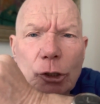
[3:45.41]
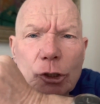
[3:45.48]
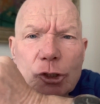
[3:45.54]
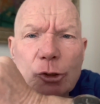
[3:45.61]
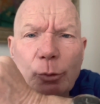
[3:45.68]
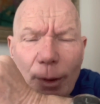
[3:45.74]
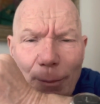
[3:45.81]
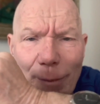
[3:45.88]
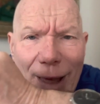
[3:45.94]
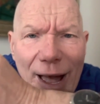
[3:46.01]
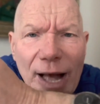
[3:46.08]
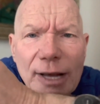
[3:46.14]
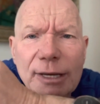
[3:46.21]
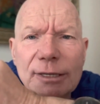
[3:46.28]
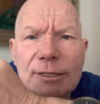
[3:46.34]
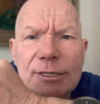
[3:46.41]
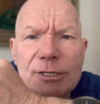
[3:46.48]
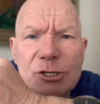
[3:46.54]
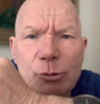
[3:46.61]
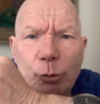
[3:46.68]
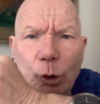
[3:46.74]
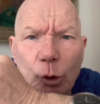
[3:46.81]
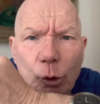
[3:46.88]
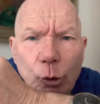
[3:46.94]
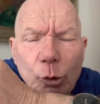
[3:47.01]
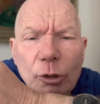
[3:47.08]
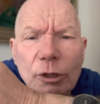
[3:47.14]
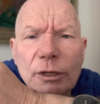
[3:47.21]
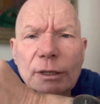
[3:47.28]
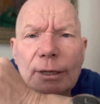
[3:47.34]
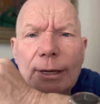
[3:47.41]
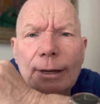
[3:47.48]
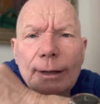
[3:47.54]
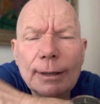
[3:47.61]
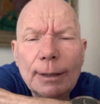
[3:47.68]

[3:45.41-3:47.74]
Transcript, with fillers: zu bemerken, zu berühren,